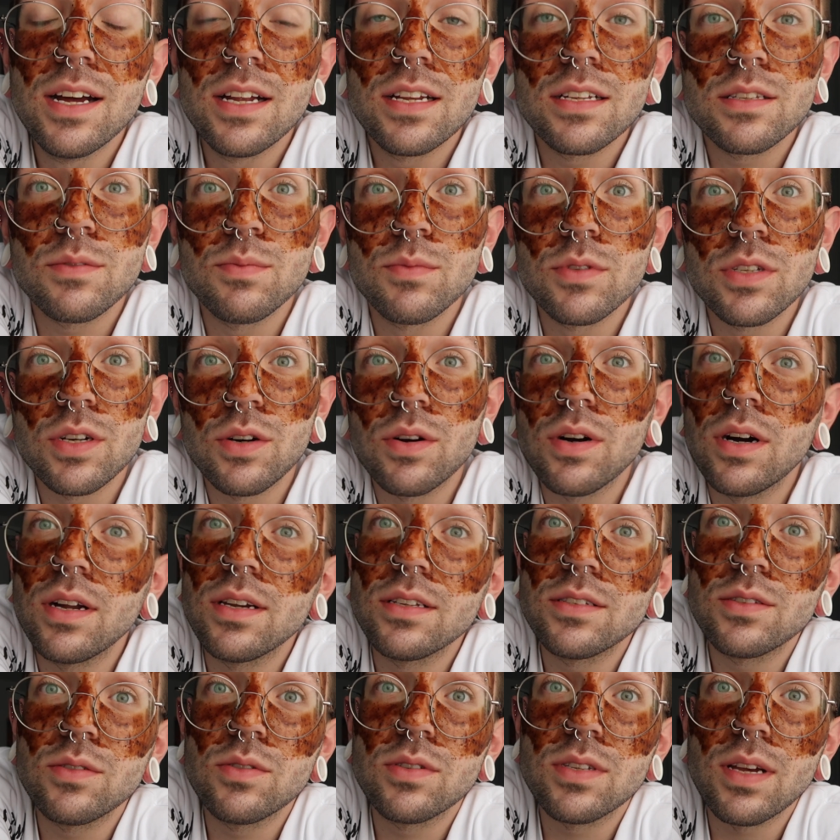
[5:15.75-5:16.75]
Das muss auch
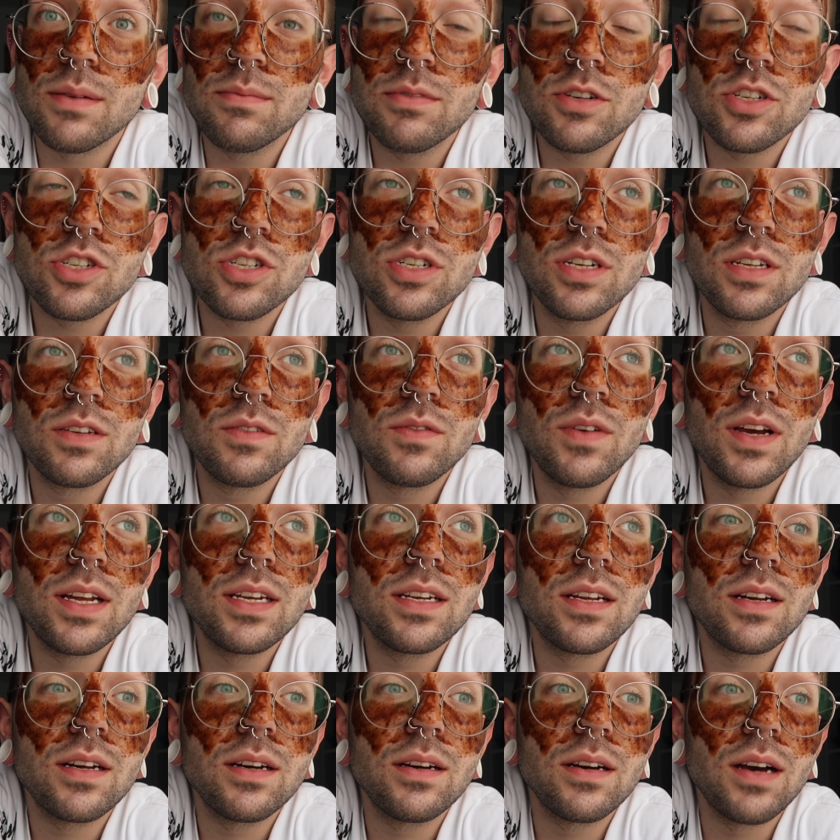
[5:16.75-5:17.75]
alles zusammengeschnitten werden,
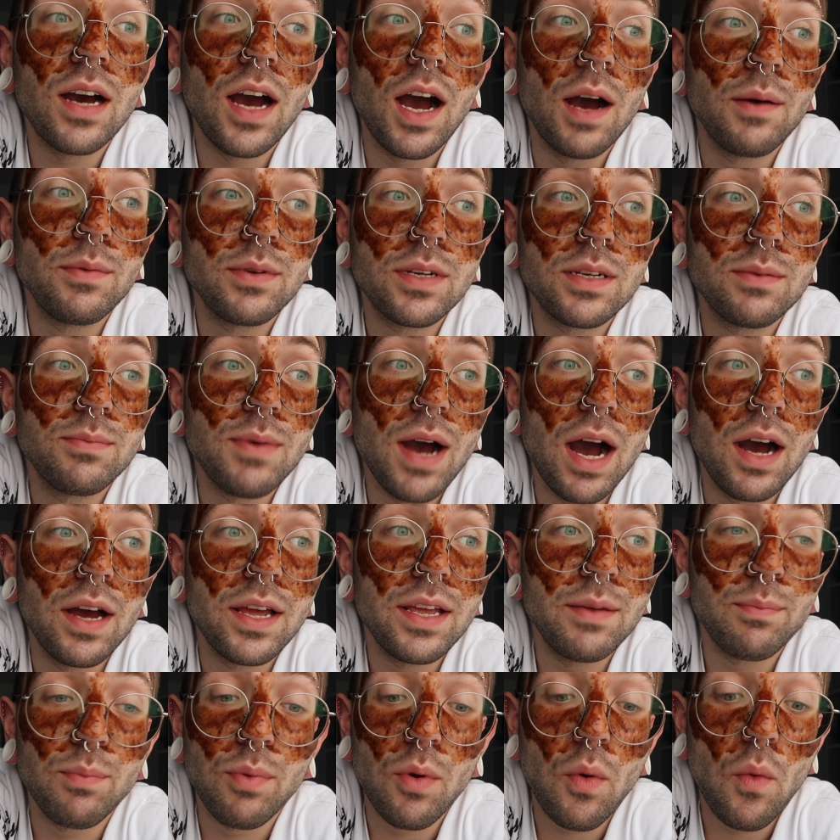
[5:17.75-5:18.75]
da habe ich immer
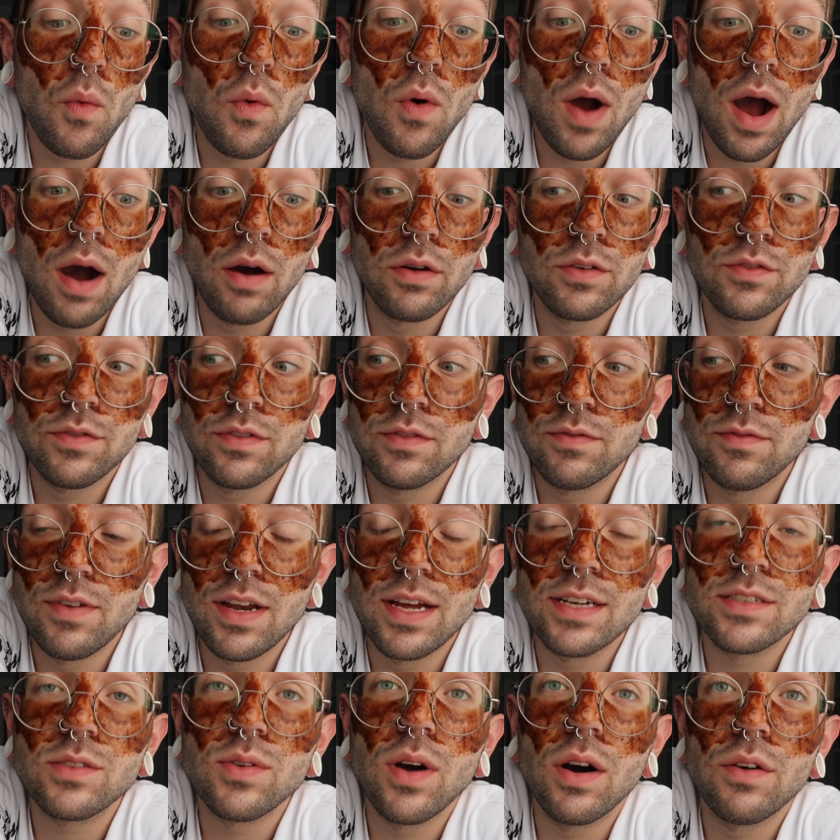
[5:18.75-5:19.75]
pro Outfit
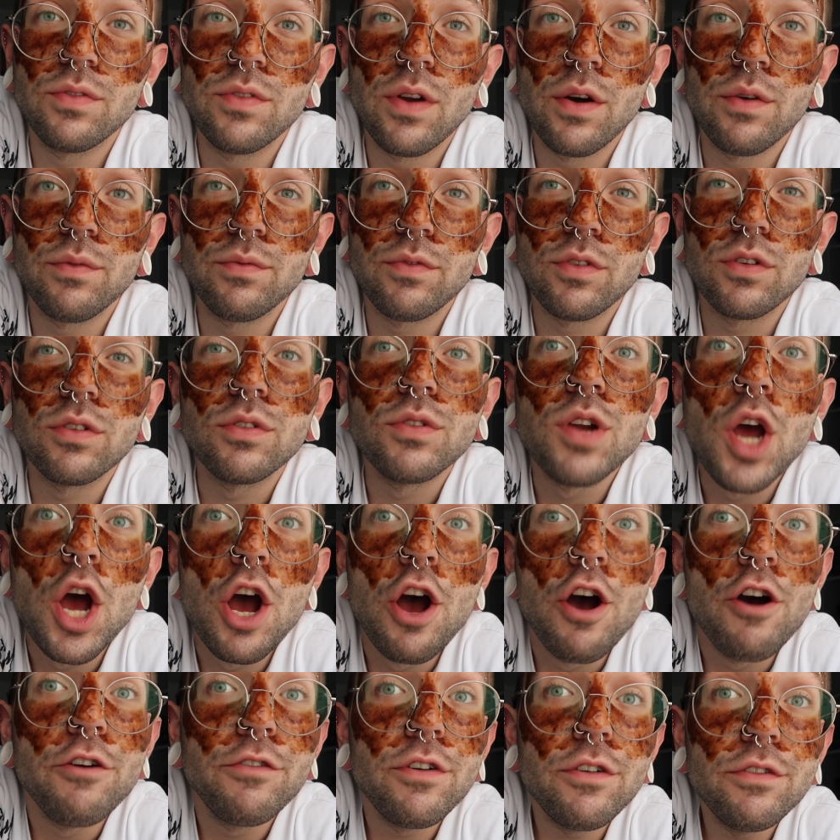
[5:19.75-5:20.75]
vielleicht so Aufnahmen von
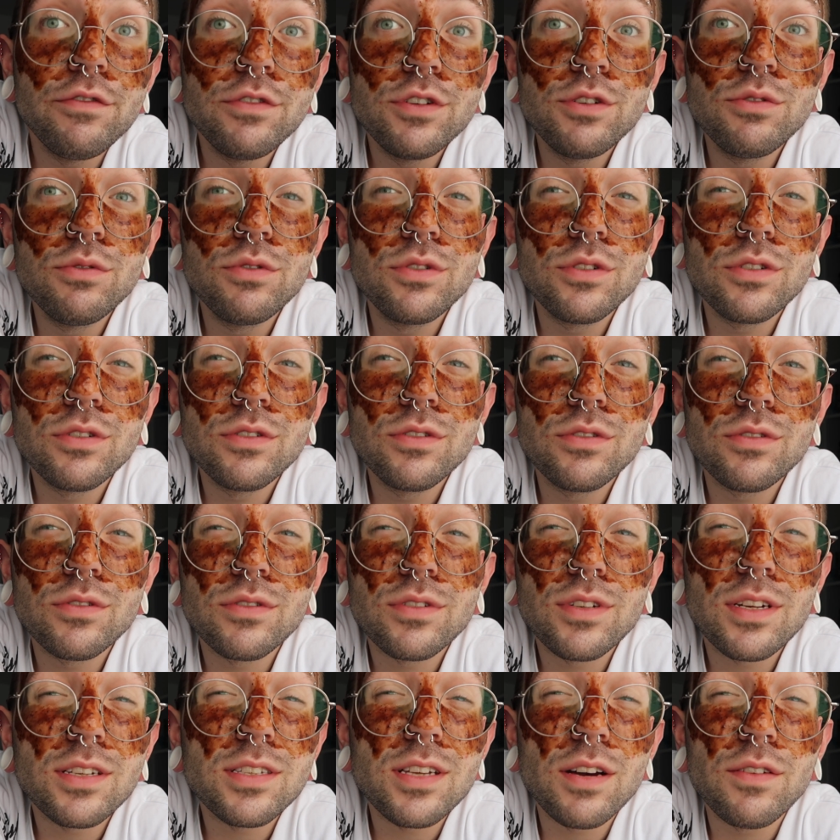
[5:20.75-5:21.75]
5 Minuten
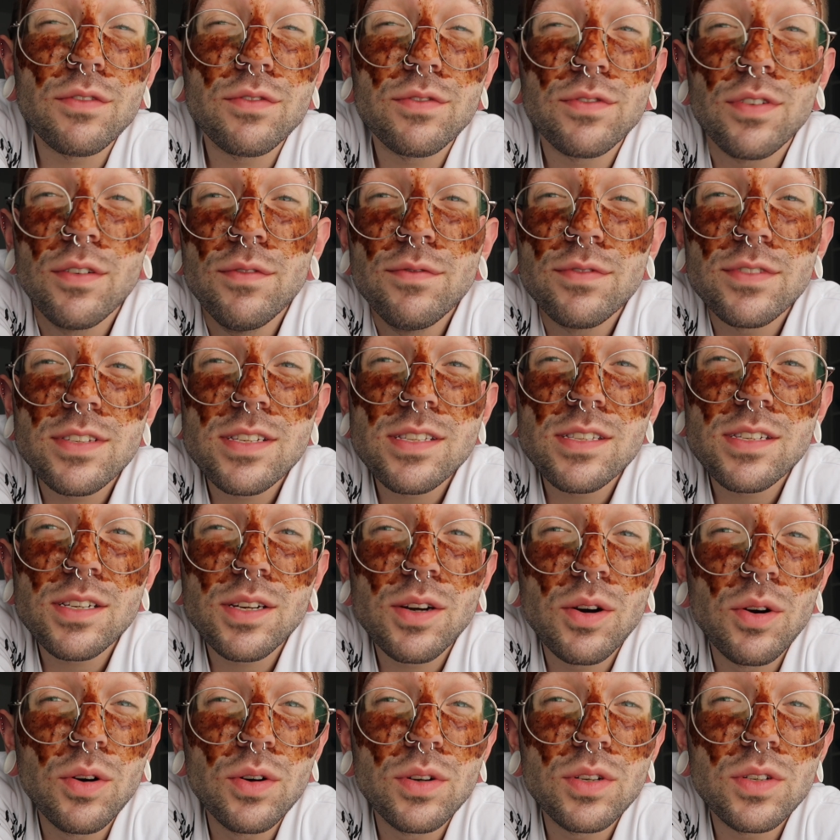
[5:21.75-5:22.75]
und das auf 15
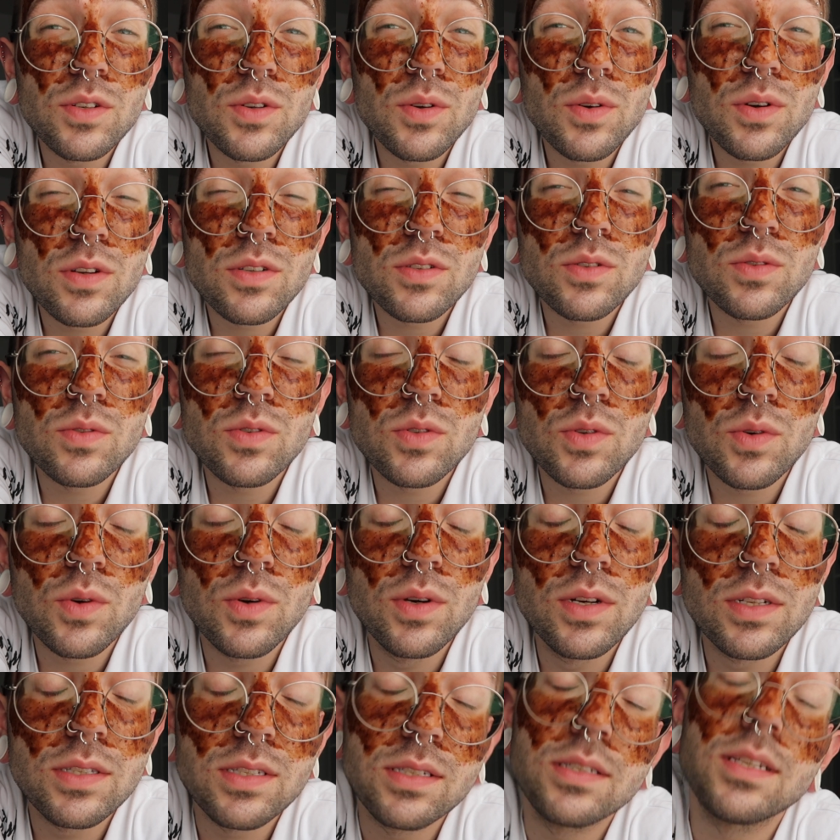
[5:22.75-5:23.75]
Sekunden oder so zu
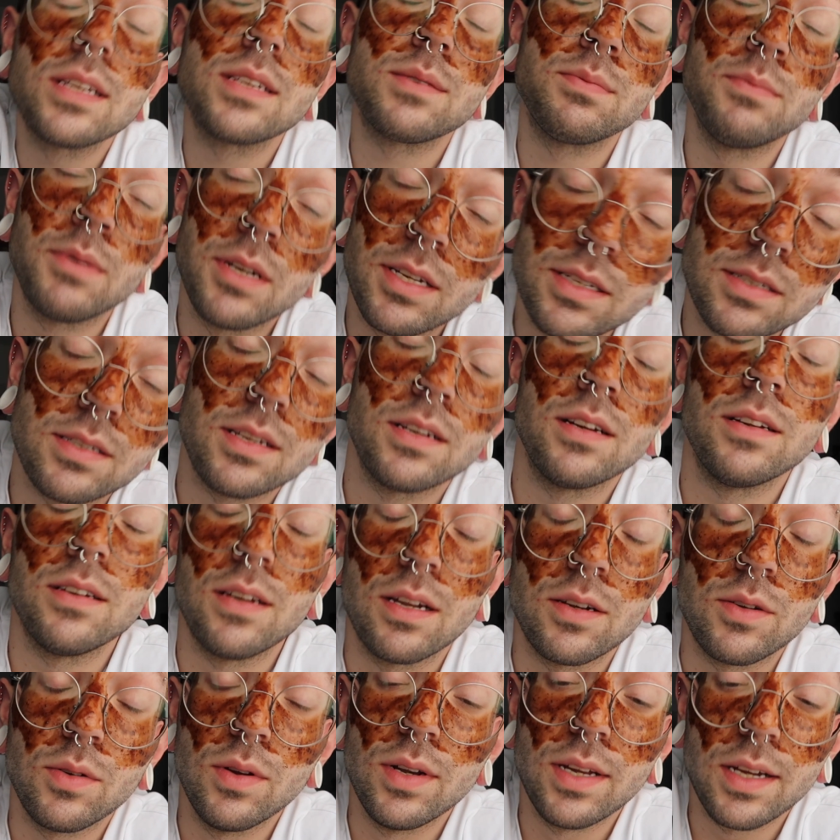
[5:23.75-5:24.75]
kürzen, dass man das
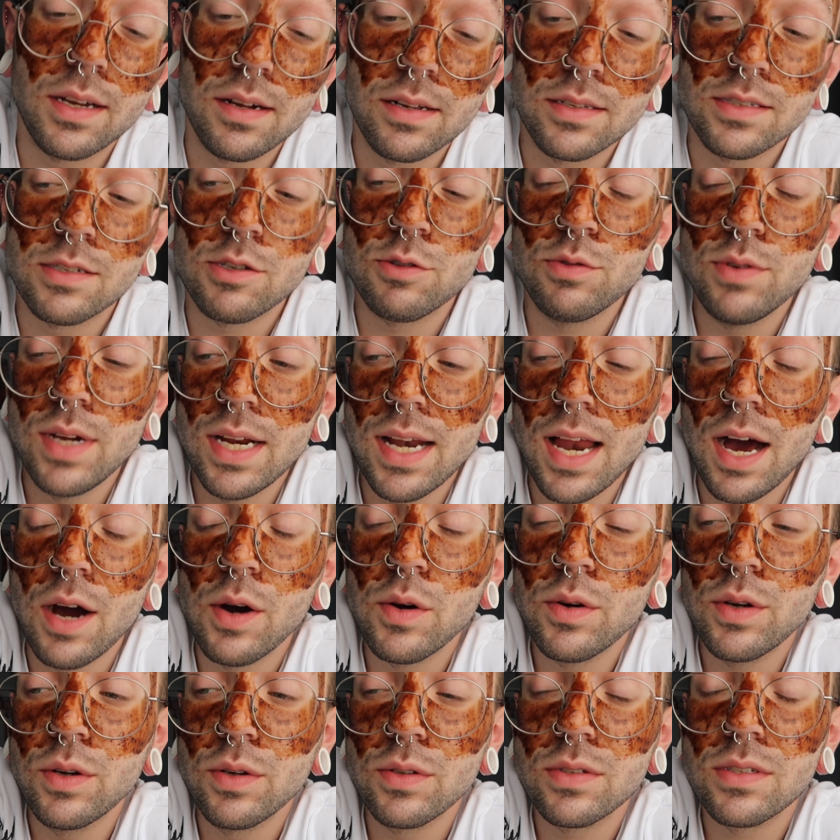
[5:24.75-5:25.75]
natürlich als Reel
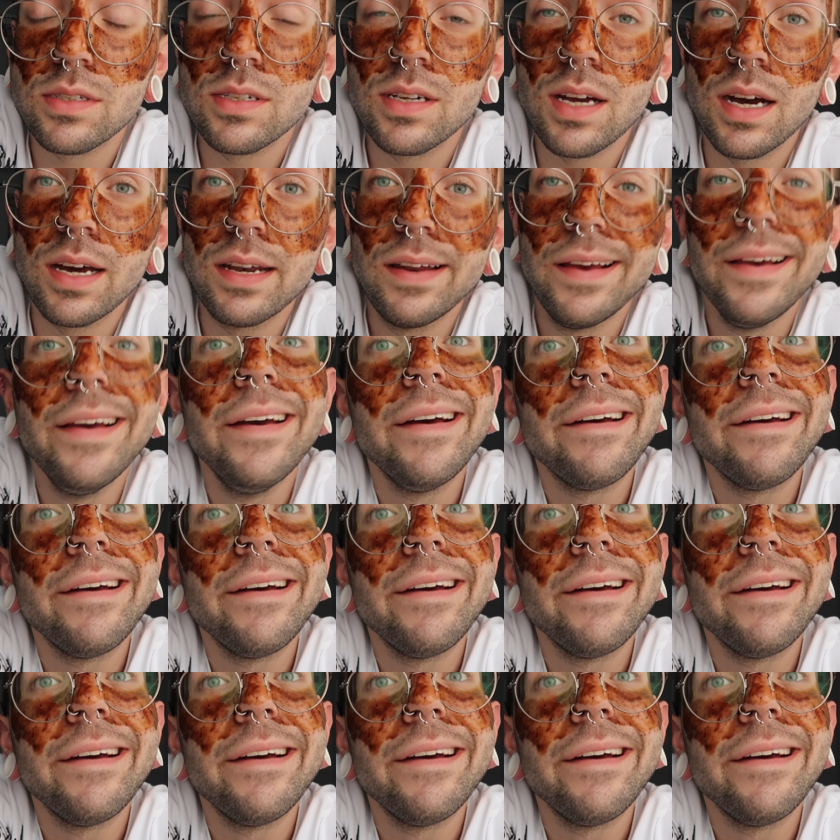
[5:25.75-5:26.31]
auch nutzen kann.